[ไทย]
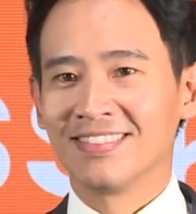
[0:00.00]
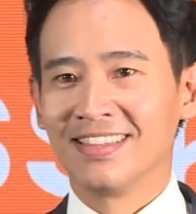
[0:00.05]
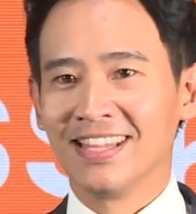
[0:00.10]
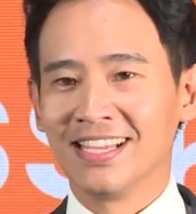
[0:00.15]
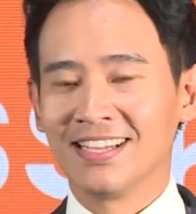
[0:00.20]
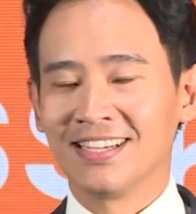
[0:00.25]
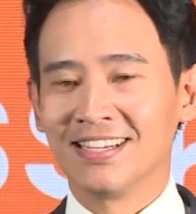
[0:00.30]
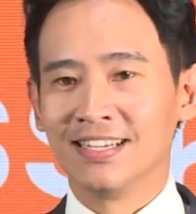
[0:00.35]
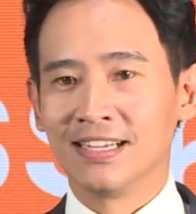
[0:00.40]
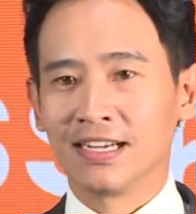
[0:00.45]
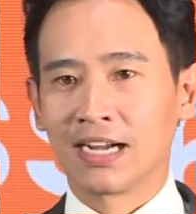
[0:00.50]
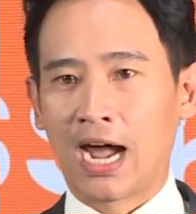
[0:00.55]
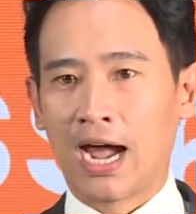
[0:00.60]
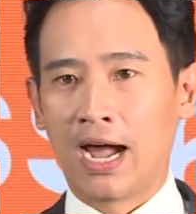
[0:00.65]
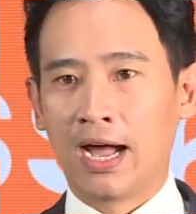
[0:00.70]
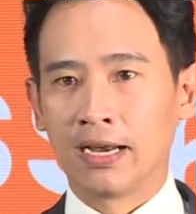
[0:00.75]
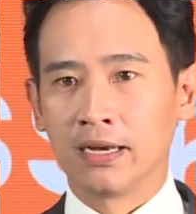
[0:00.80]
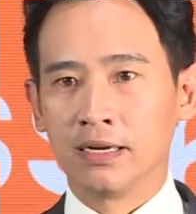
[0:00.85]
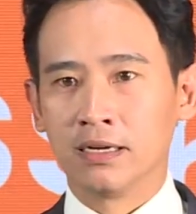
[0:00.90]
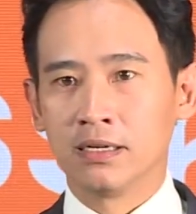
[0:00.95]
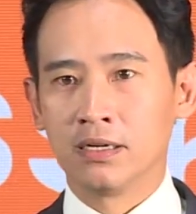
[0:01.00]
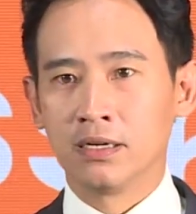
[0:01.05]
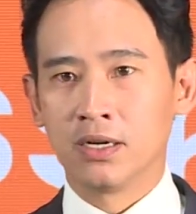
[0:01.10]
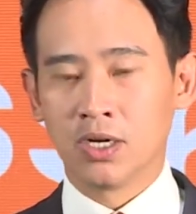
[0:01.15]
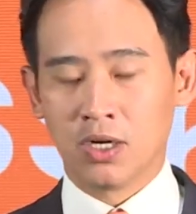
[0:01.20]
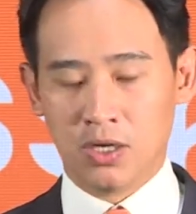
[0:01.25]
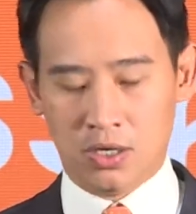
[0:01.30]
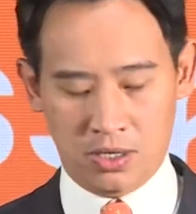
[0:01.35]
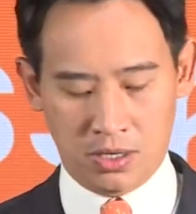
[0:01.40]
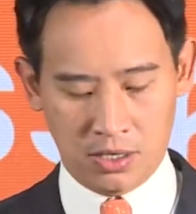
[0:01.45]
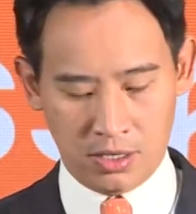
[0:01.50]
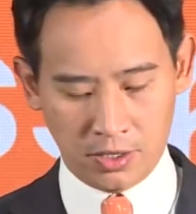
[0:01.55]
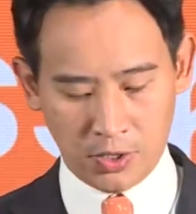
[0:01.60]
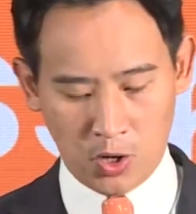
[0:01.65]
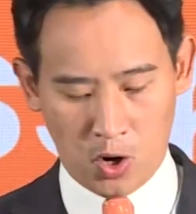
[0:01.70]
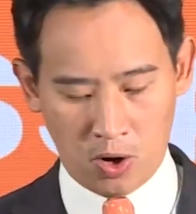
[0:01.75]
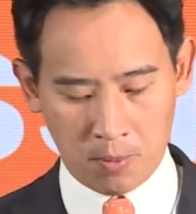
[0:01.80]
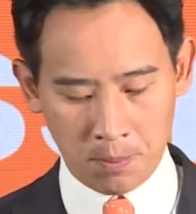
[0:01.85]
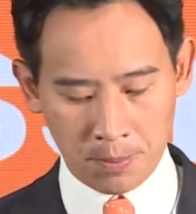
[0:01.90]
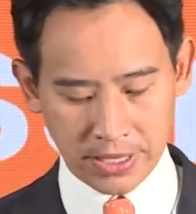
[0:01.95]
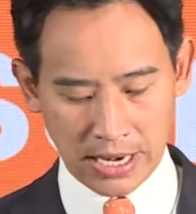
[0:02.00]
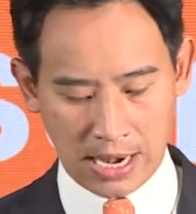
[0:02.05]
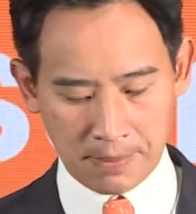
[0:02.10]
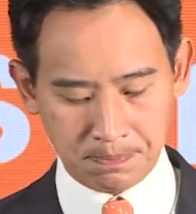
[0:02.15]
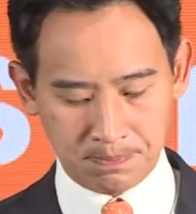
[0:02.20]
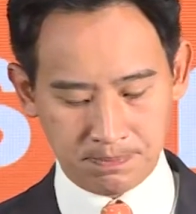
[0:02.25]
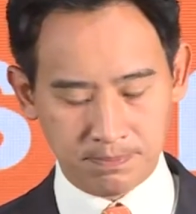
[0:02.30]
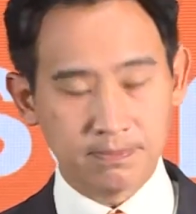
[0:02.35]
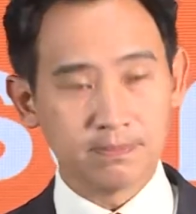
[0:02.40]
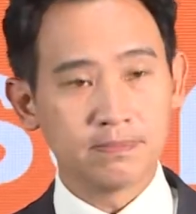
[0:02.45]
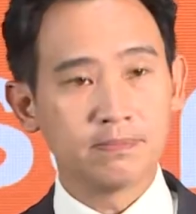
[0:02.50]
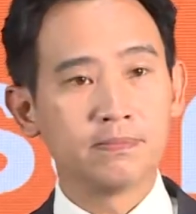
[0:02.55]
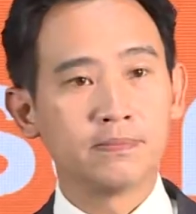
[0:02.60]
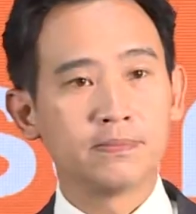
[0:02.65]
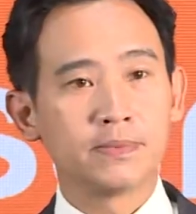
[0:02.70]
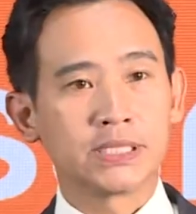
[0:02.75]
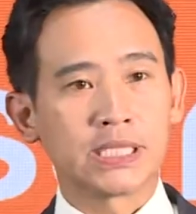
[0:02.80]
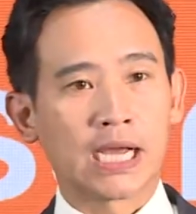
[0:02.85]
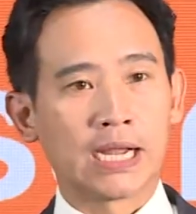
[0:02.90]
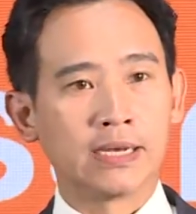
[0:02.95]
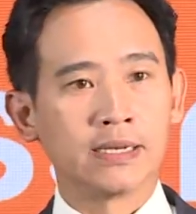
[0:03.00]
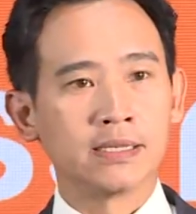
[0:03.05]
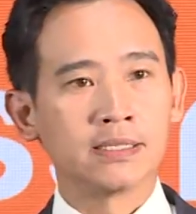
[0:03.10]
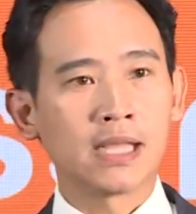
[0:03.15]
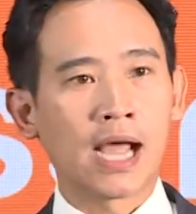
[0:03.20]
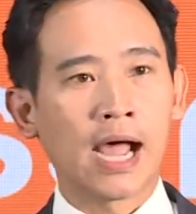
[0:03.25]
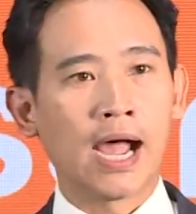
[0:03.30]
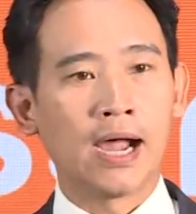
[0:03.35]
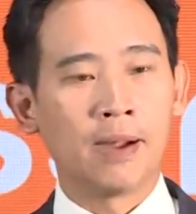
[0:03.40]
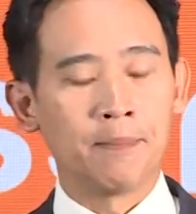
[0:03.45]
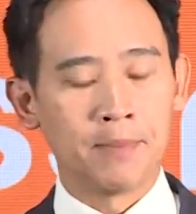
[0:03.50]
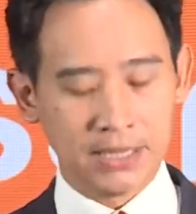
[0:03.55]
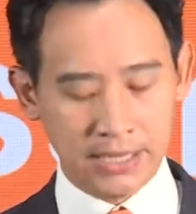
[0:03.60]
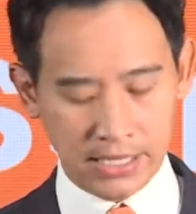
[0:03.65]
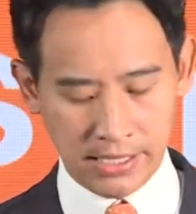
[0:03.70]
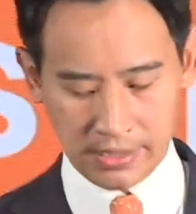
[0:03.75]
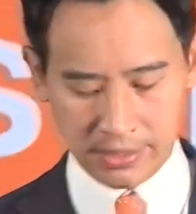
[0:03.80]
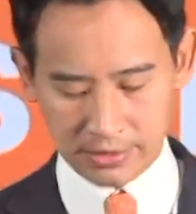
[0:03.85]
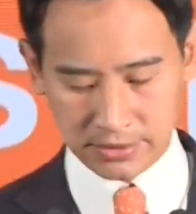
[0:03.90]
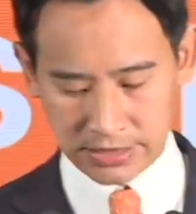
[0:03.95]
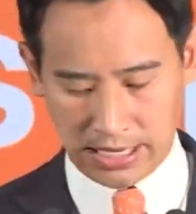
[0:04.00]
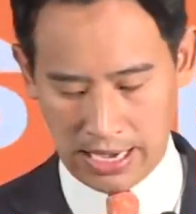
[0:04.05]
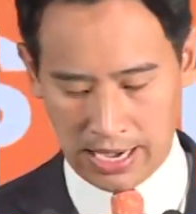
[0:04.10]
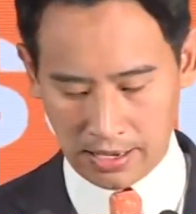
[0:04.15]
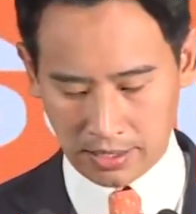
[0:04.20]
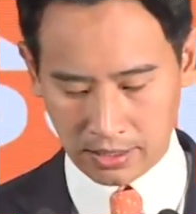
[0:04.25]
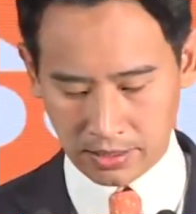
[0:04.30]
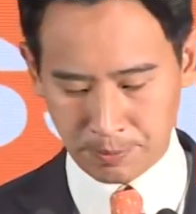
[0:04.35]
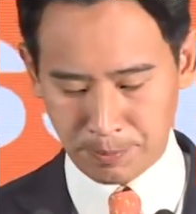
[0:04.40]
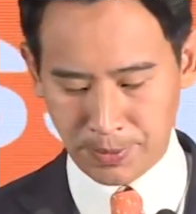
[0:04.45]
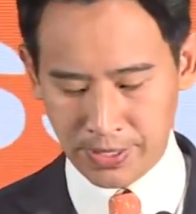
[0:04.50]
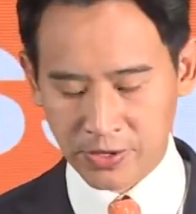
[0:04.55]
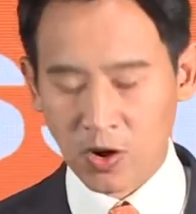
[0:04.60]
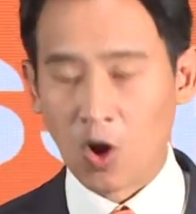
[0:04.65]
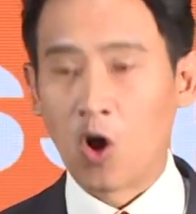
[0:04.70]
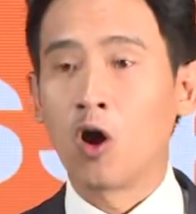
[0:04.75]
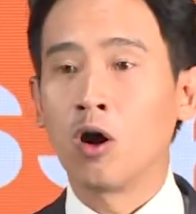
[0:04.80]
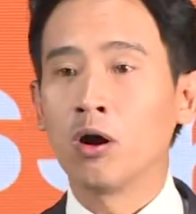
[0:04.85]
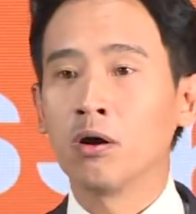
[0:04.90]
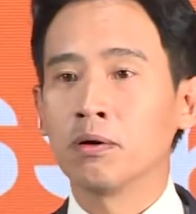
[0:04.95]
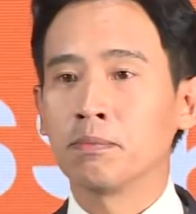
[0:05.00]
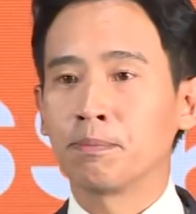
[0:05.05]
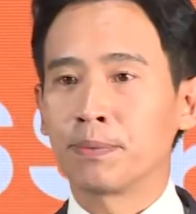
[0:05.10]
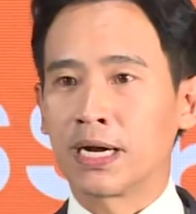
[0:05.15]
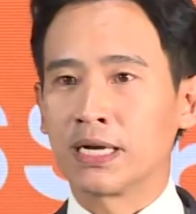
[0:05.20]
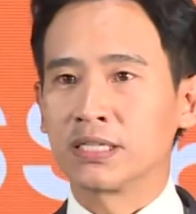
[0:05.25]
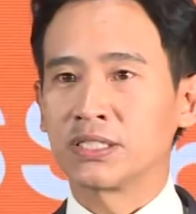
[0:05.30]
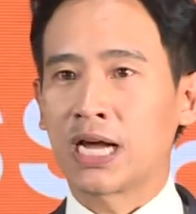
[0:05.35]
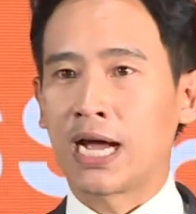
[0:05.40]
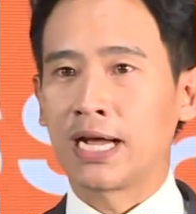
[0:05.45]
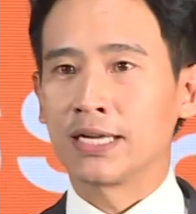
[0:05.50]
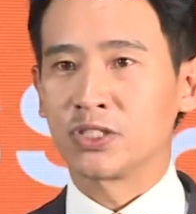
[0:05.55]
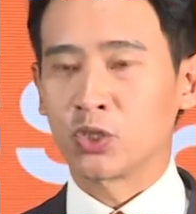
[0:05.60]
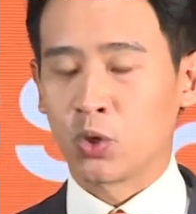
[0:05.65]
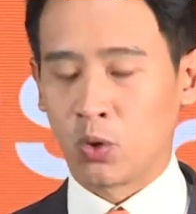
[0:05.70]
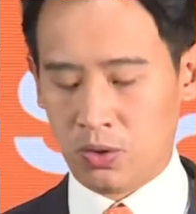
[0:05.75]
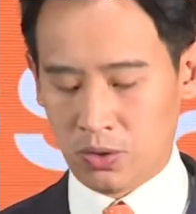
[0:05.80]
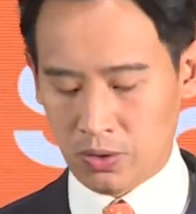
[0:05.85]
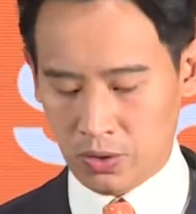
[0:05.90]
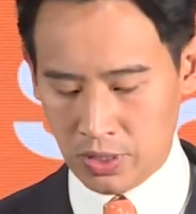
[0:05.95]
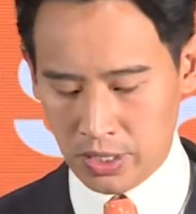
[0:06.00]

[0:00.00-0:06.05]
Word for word: นี่คือการน้อมรับฉันทามติจากพี่น้องประชาชน